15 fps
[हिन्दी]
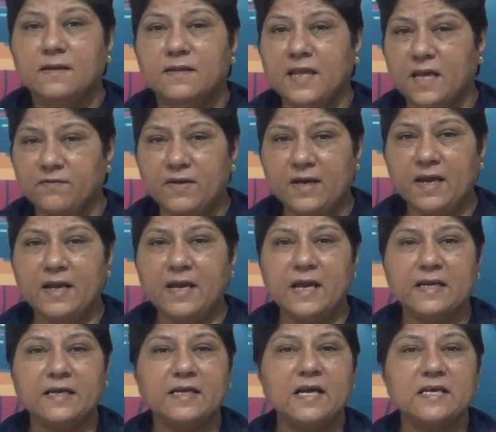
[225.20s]
देवी
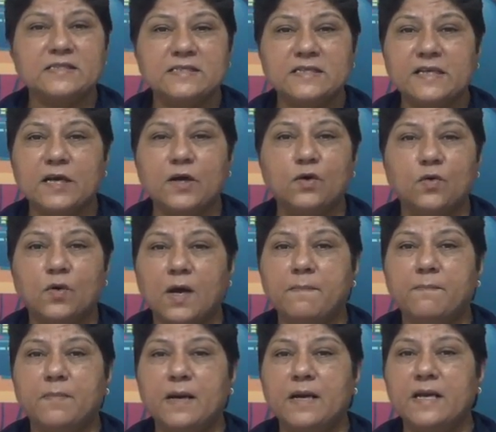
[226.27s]
अहल्या के रास्ते का रोड़ा
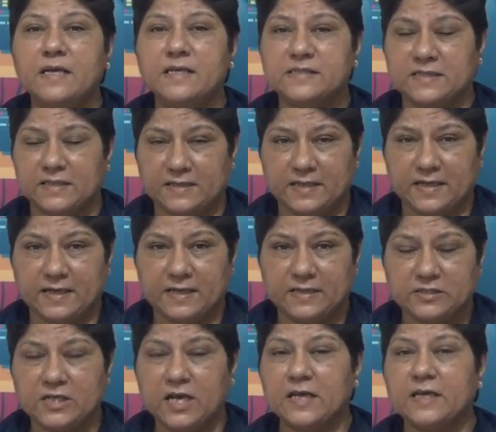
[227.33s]
बन नहीं सकते
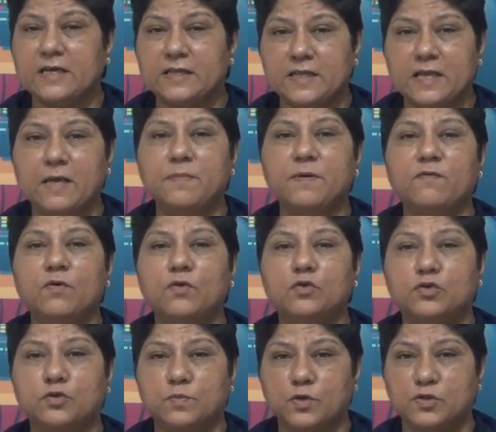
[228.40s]
हैं चाहे कितने भी वो
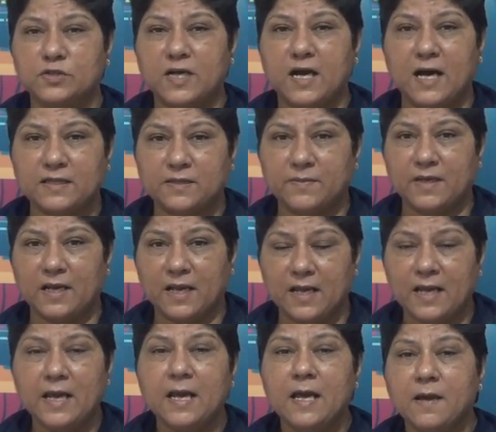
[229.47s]
दुश्मनों से हाथ मिला
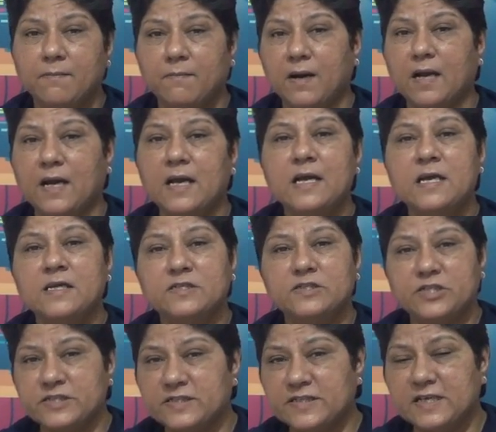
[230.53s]
ले मगर
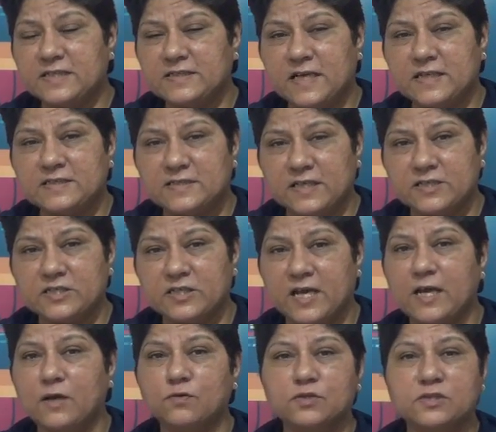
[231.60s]
जिसके साथ सच
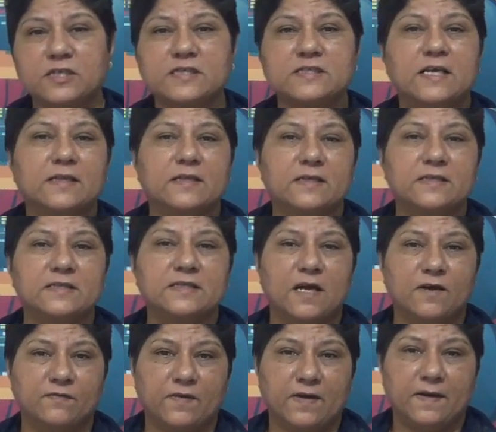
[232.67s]
है उसके साथ
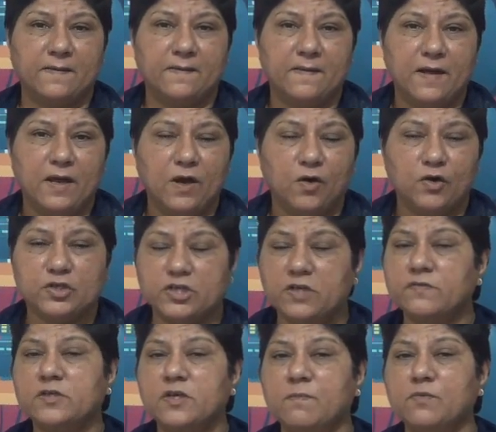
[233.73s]
इंसाफ है और
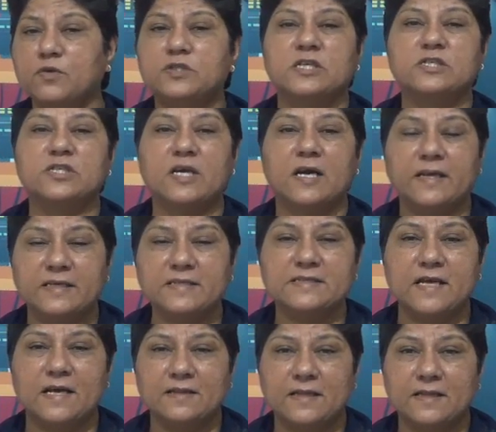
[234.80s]
शिव शंभु सच का ही
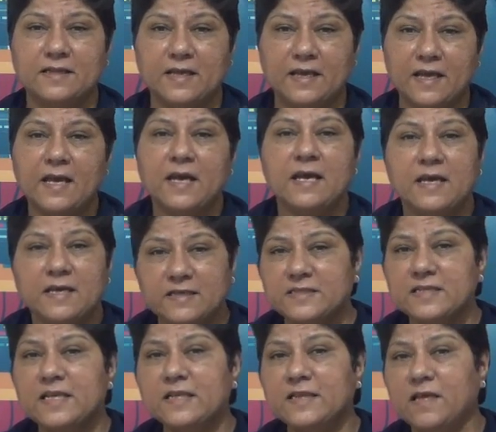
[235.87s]
साथ देते हैं
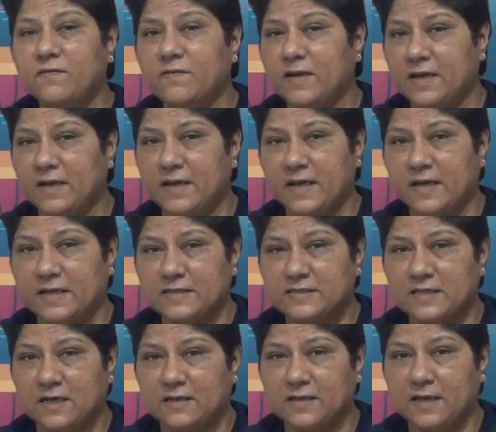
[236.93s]
इसीलिए देवी अहिल्या के
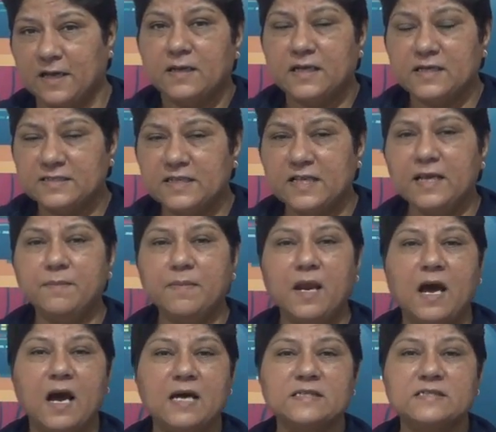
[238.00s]
साथ है इसलिए
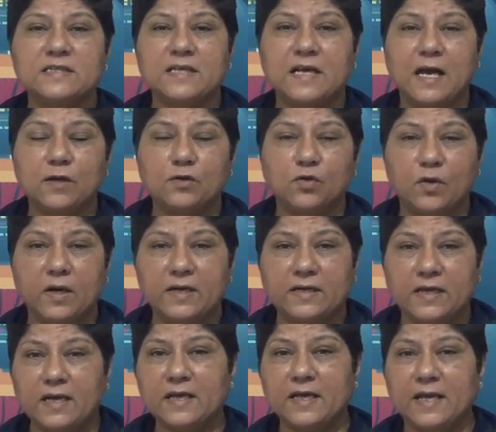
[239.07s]
मल्हार सरकार थोड़े
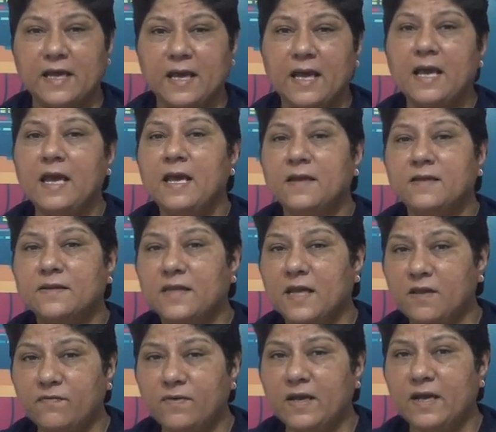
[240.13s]
डर गए हैं
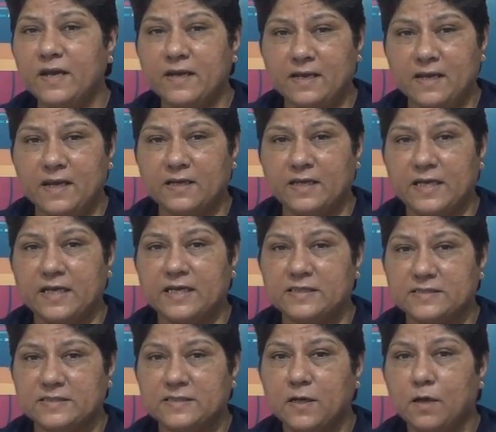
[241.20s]
देवी अहिल्या के
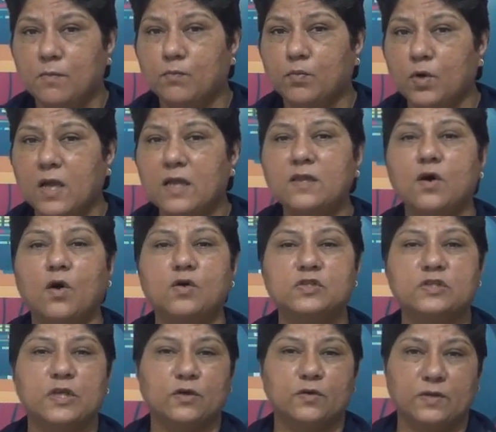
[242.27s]
इस बुलंद
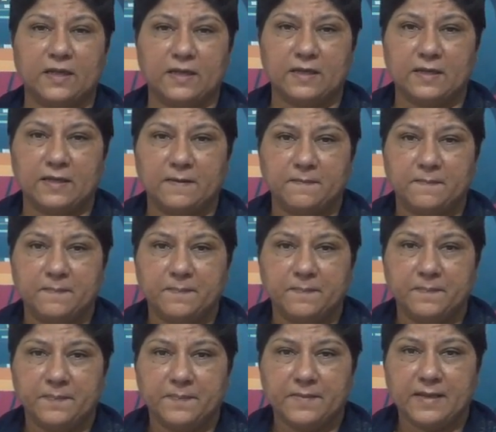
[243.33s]
हौसले को देख के
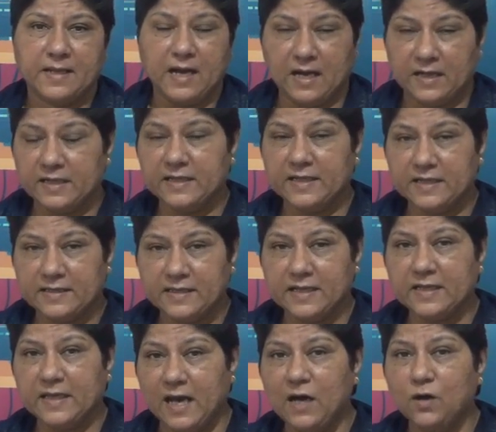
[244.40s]
आगे देखते
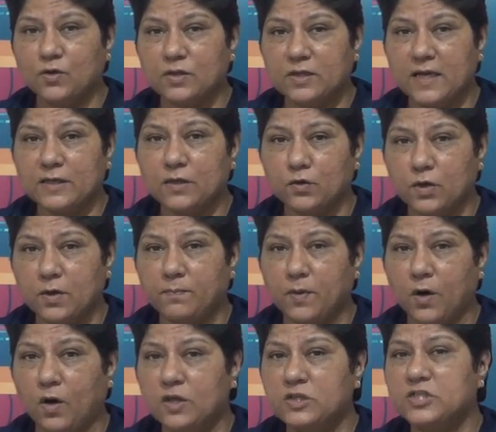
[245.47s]
हैं क्या होता है क्योंकि
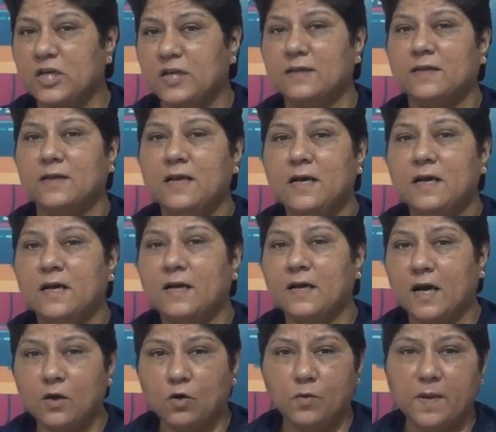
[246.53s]
बहुत जल्द
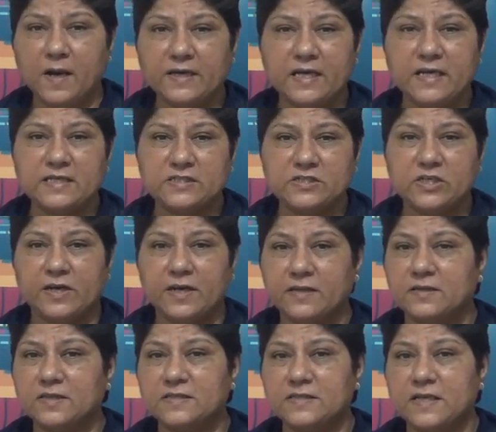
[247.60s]
राघोबा के इस
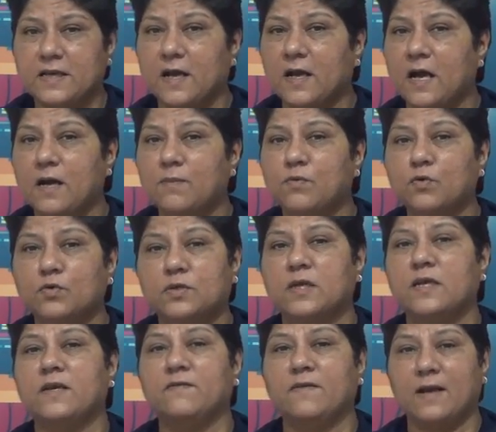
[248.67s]
षड्यंत्र से नकाब
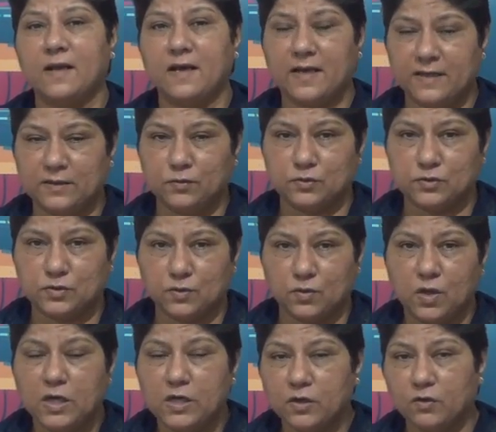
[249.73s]
उतरने वाला है दोस्तों
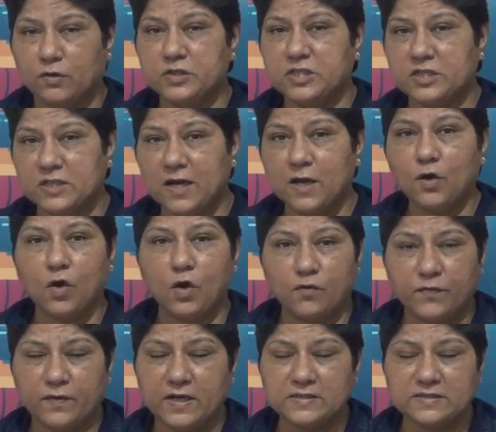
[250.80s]
क्योंकि जितना
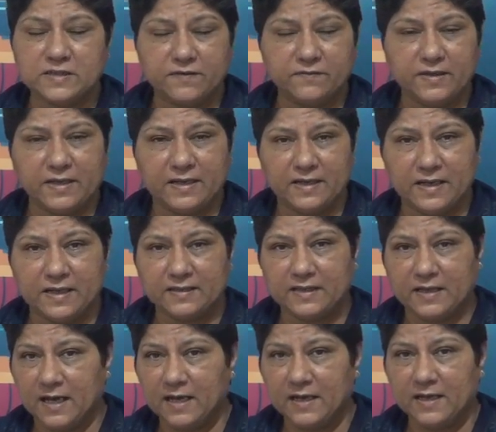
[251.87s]
कॉन्फिडेंस देवी अहल्या
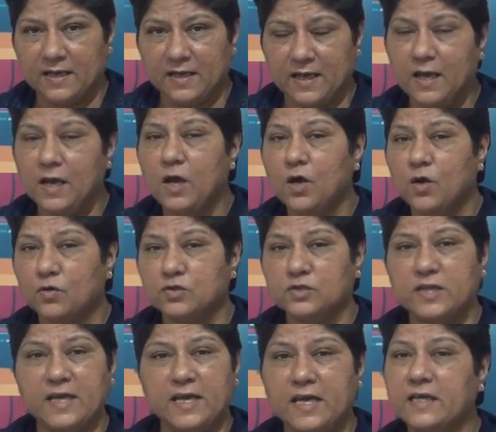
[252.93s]
दिखा रही हैं
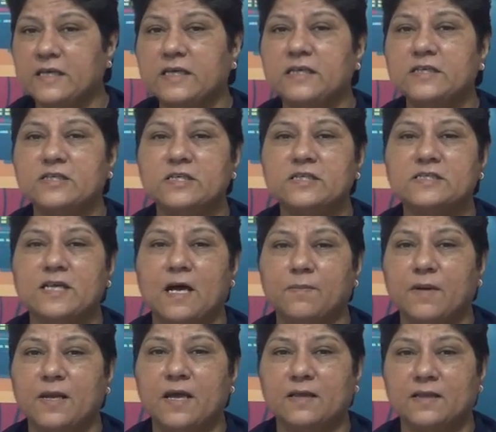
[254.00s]
उससे एक ही चीज
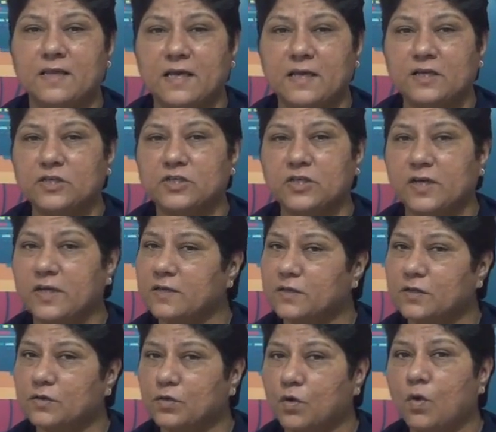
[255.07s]
सामने आती है कि
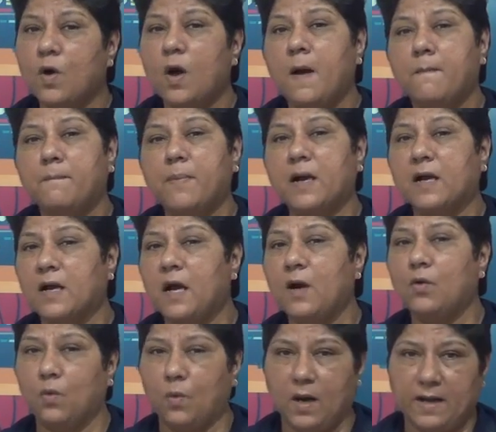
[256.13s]
षड्यंत्र तो पक्का
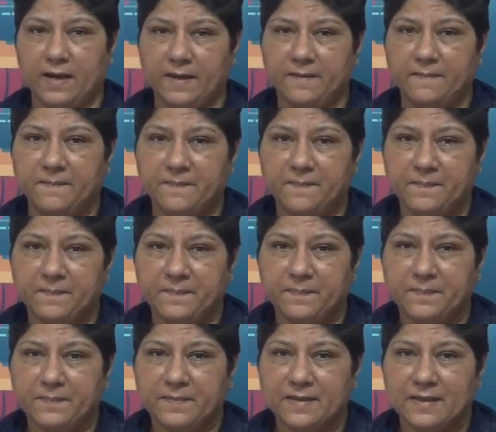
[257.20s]
हुआ है
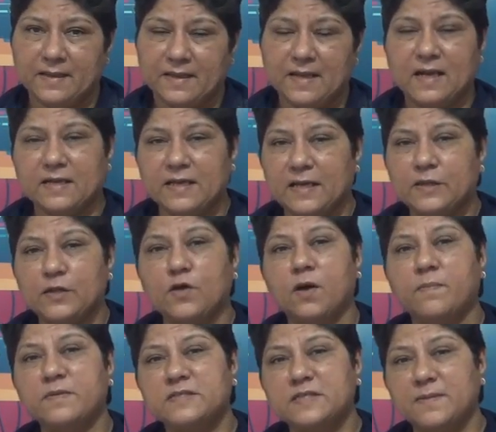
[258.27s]
क्या कहते हो
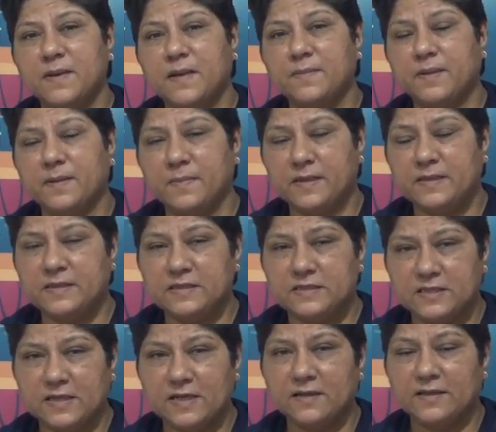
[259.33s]
आप इसके बारे में कमेंट
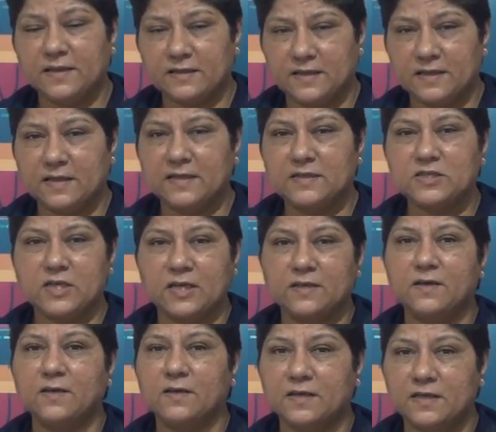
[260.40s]
कीजिएगा देखते रहिए
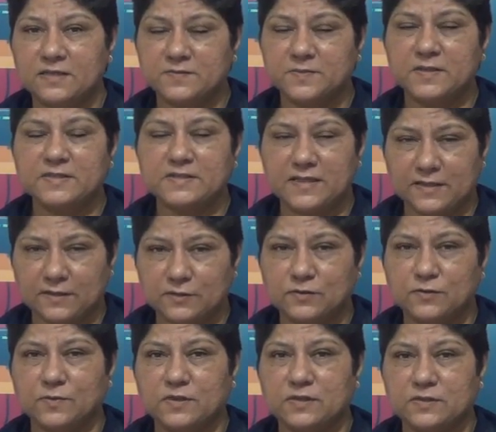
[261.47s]
चैनल हंग्री स्पिरिट्स थैंक यू
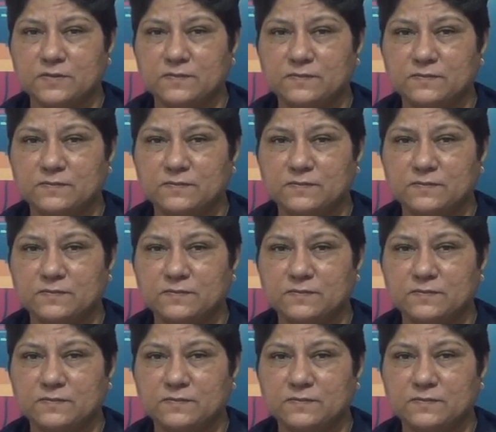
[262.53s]
सो मच